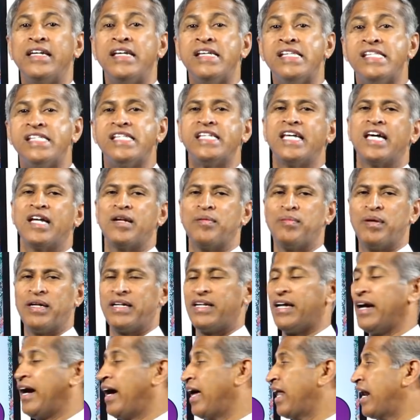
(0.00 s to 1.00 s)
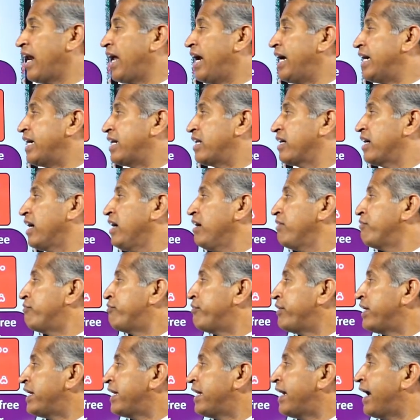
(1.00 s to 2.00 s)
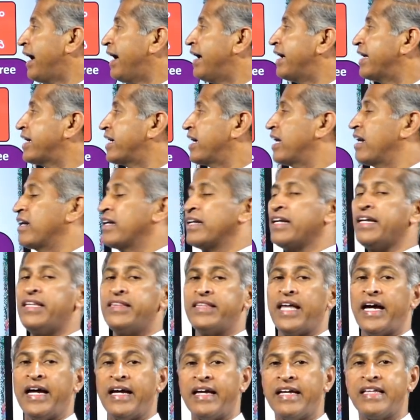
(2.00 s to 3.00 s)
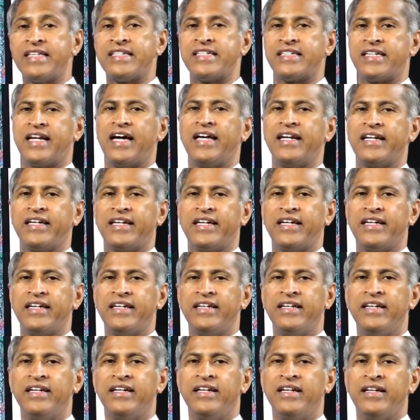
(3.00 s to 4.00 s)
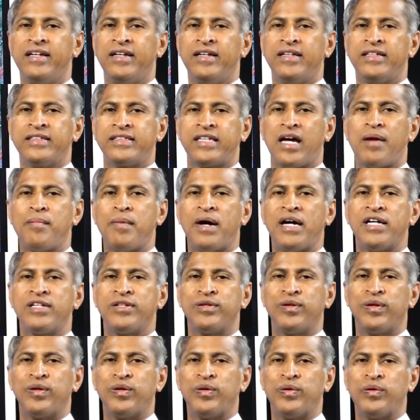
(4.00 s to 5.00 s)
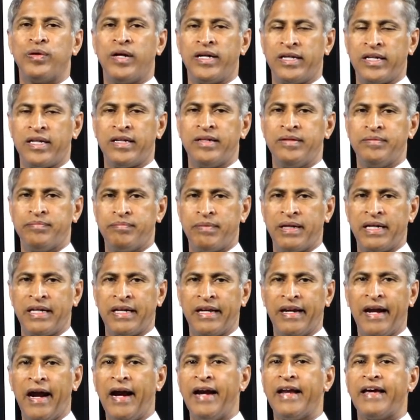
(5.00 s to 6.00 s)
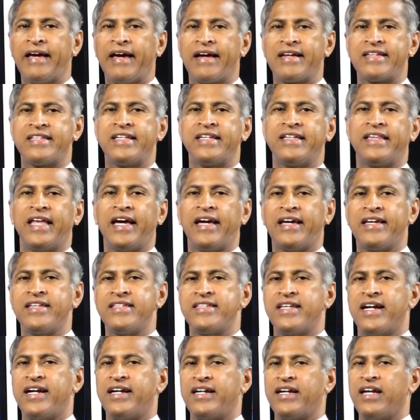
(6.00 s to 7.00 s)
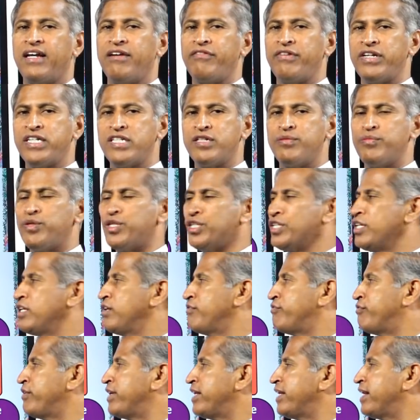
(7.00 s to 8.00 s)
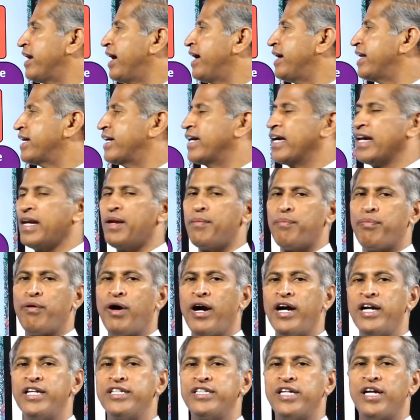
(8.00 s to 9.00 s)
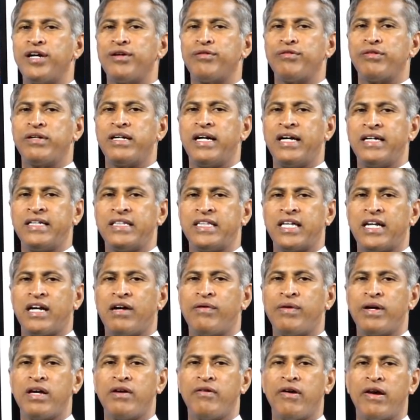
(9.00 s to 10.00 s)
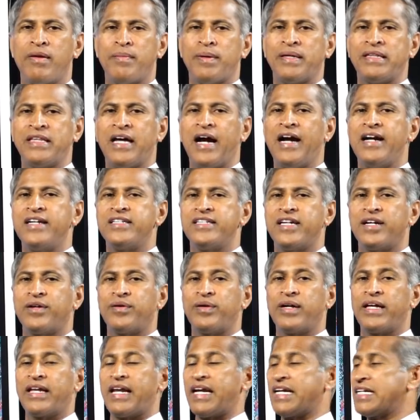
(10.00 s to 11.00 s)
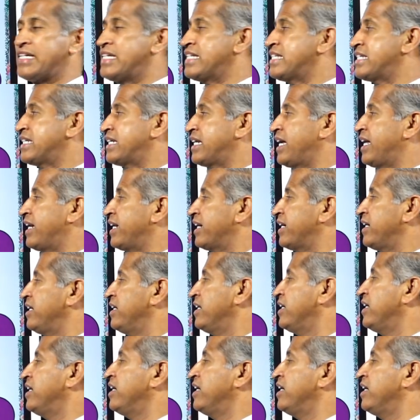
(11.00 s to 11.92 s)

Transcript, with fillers: ఈజీ అనమాట అలాంటిగా ఫ్రీ రాడికల్ని తగ్గించడానికి సమాజంలో అంటే మనకి రాడికల్స్ని తగ్గించినట్లే విటమిన్ ఈ ఫ్రీ రాడికల్ని పాడు చేయకుండా ఇతర అవయవాల మీద దాడి చేయకుండా రక్షించడానికి